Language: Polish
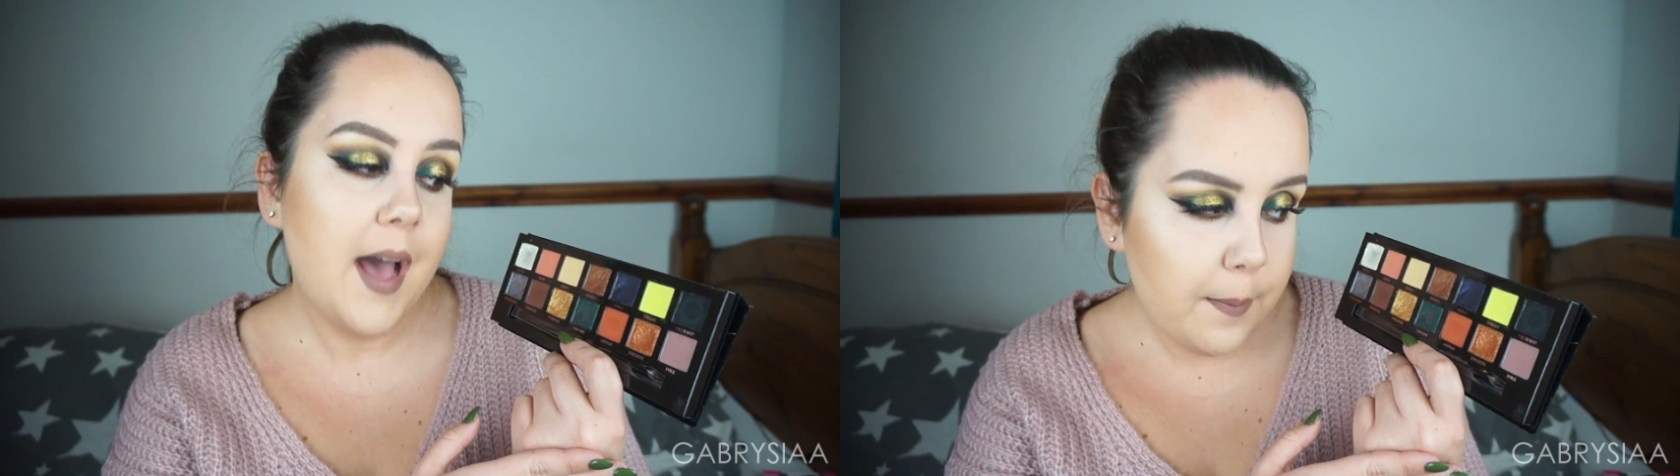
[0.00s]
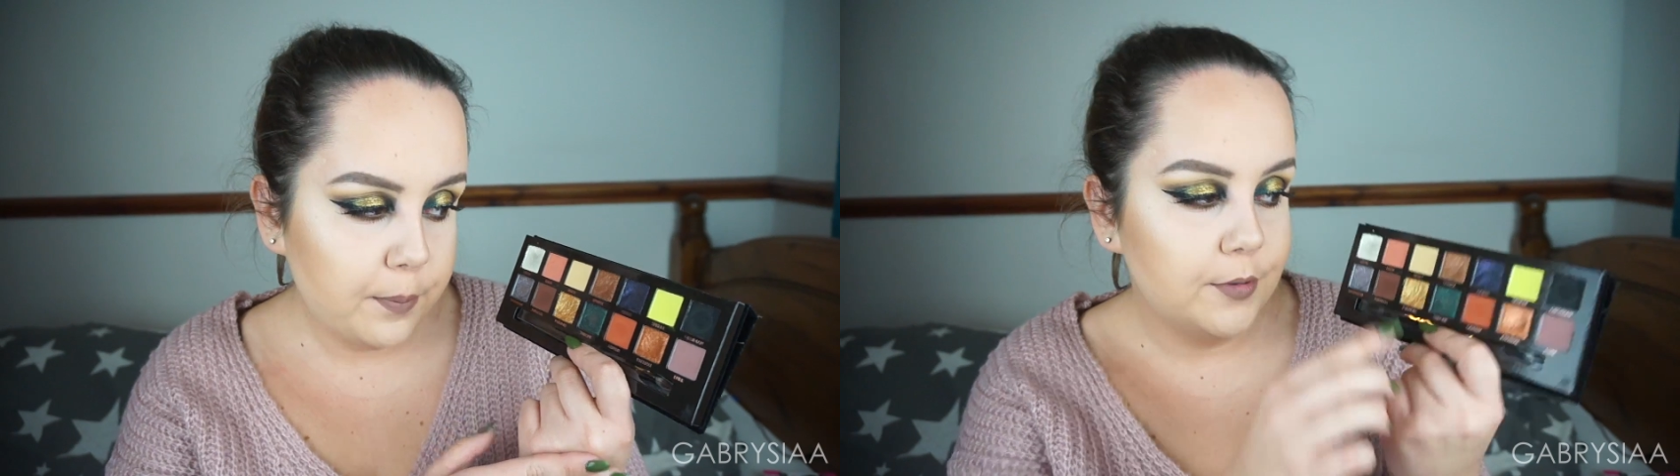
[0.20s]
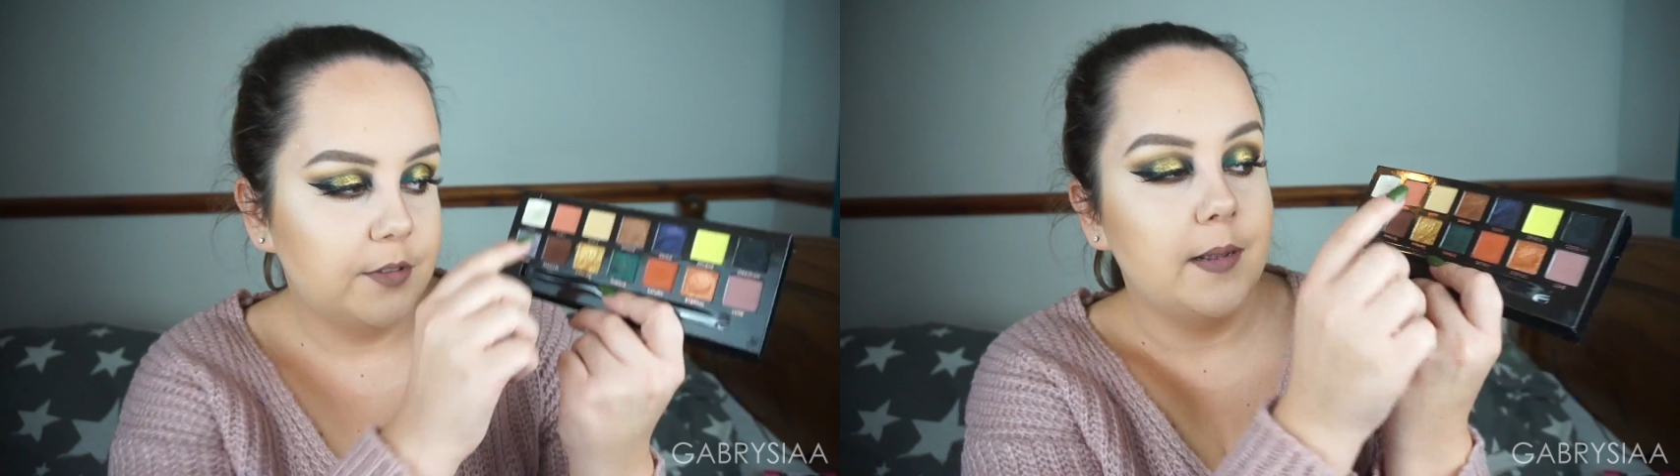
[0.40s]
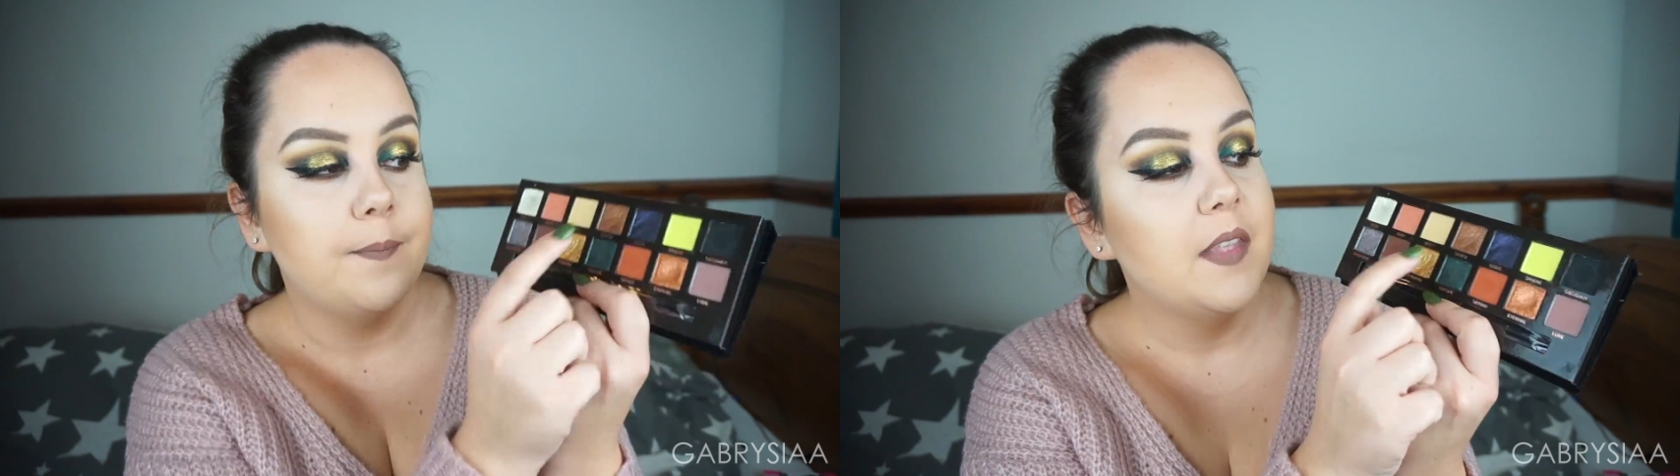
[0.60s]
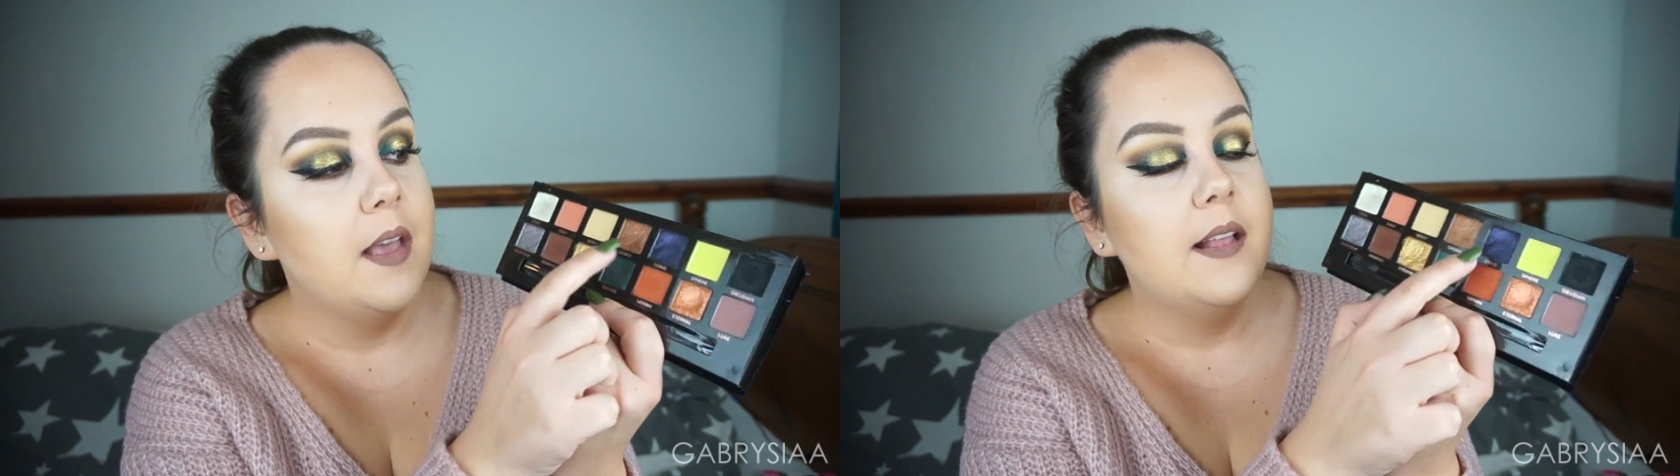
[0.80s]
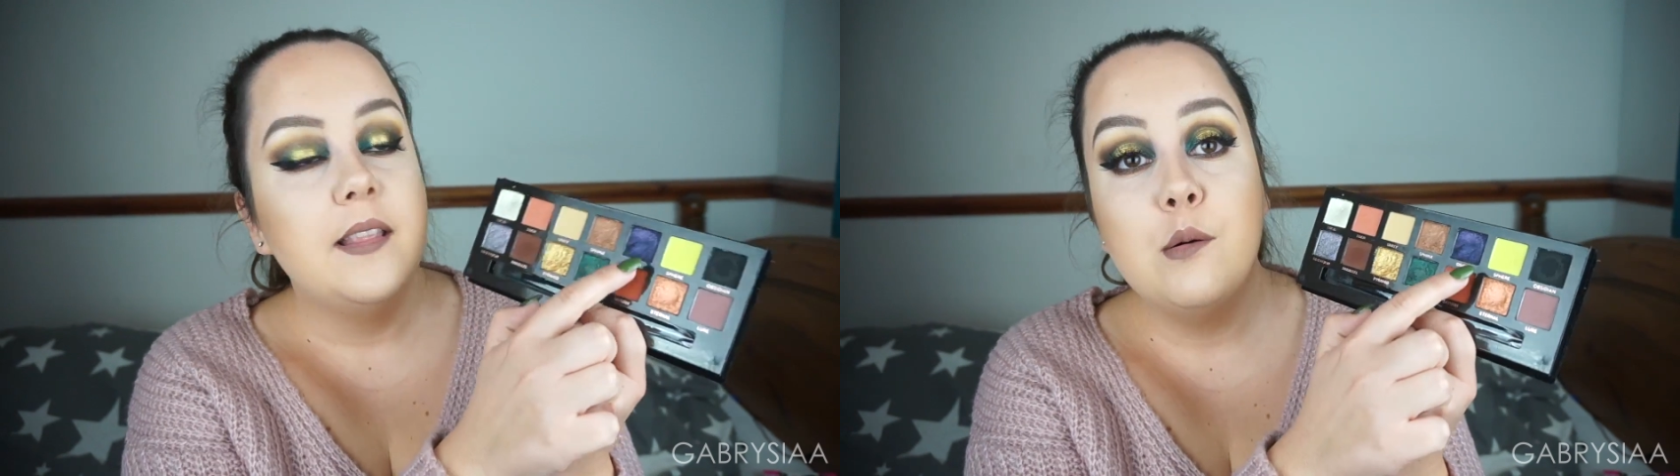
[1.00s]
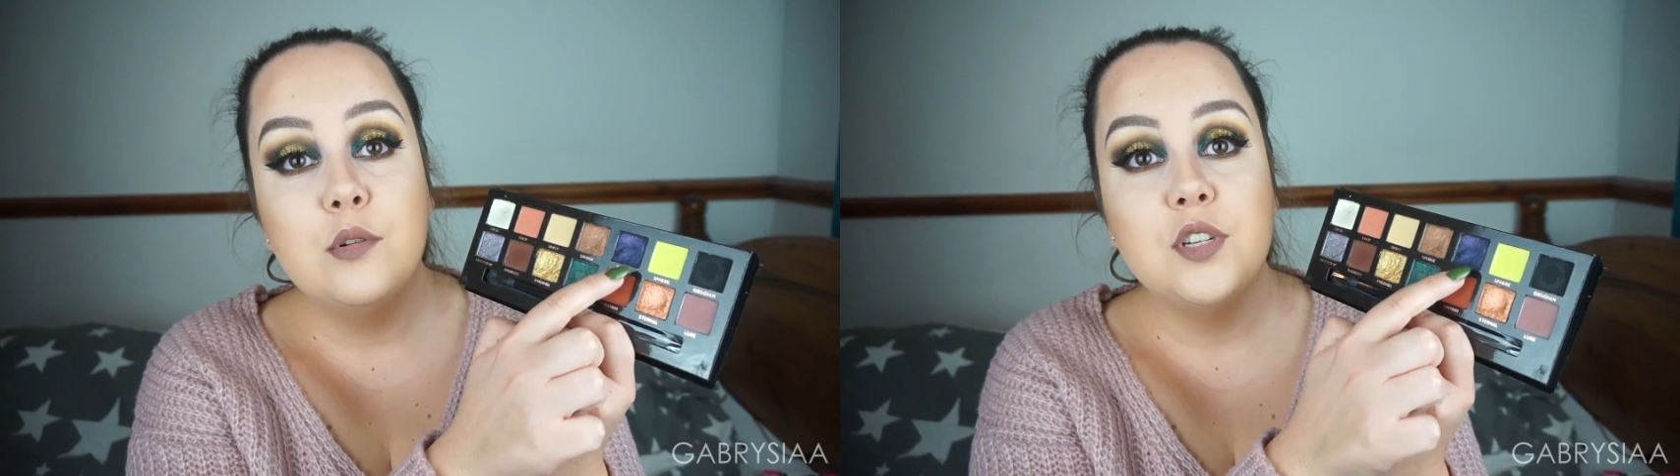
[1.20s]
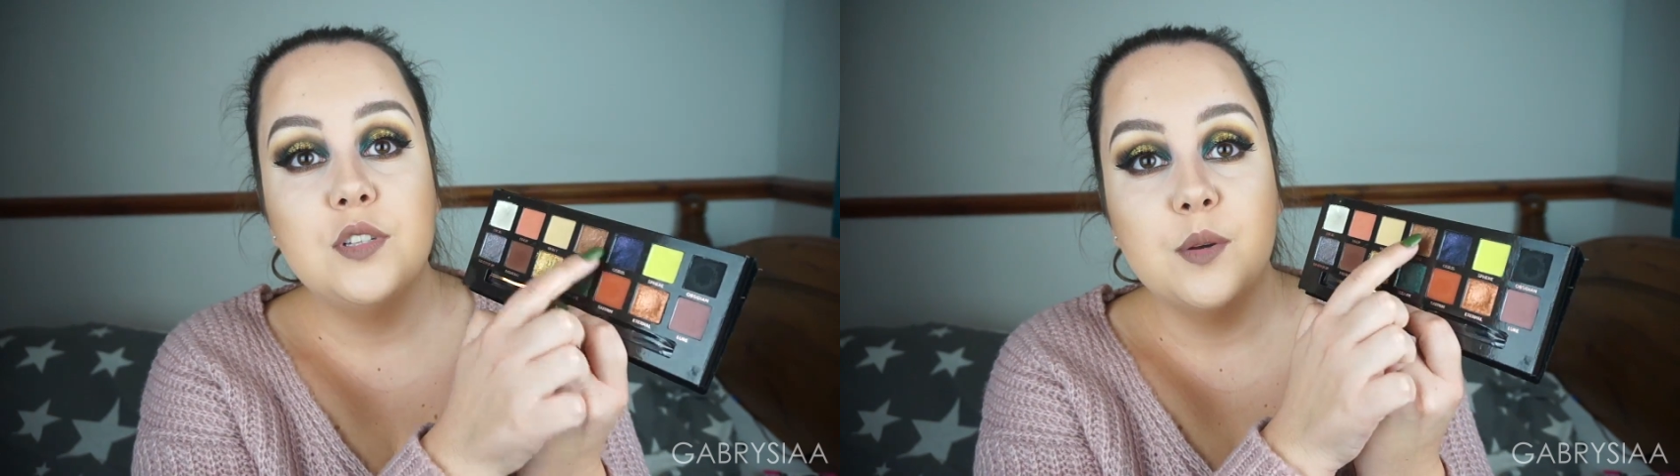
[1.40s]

a później nałożyć